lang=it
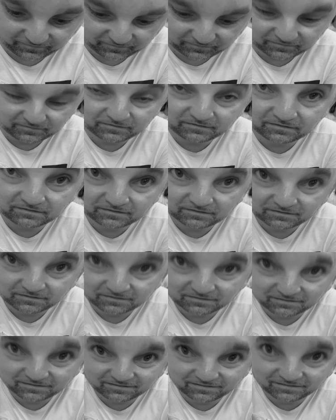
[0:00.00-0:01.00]
Lino
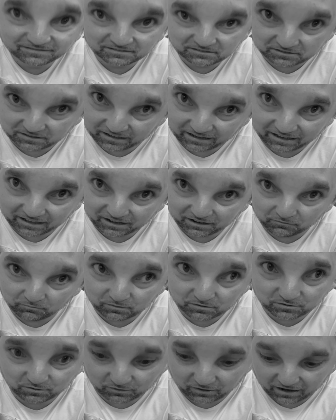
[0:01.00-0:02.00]
raddoppia. Sì, è un
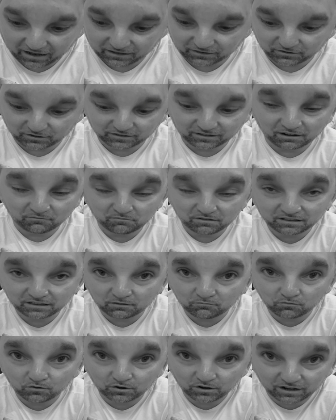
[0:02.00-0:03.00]
personaggio,
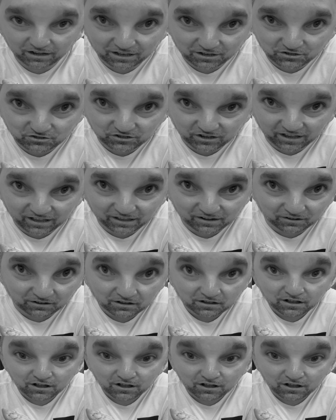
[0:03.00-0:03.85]
talmente buono e leggero.